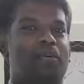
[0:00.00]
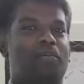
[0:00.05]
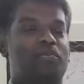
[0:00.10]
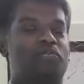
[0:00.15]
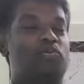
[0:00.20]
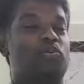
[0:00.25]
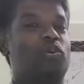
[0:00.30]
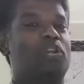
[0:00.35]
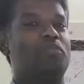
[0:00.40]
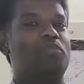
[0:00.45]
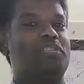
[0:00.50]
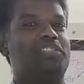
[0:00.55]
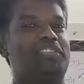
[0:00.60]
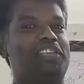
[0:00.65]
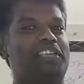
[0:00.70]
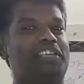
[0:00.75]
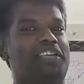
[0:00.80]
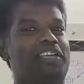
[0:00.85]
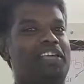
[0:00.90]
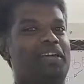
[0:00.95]
அப்ப
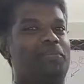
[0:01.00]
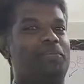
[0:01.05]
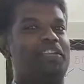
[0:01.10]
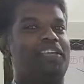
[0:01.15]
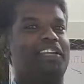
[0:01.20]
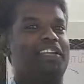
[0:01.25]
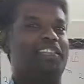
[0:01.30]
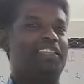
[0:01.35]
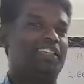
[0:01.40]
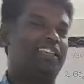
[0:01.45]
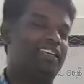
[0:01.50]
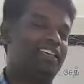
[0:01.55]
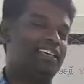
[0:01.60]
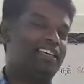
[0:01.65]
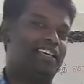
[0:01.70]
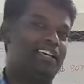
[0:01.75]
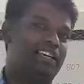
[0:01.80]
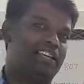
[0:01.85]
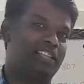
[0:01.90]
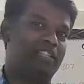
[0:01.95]
சூலமித்தி அப்படிங்கிறது இங்க
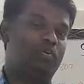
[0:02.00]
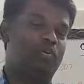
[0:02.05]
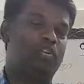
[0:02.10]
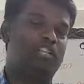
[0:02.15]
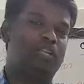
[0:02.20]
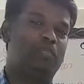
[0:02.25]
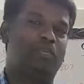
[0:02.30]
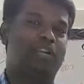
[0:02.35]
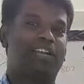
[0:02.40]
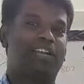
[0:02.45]
இந்த உன்னத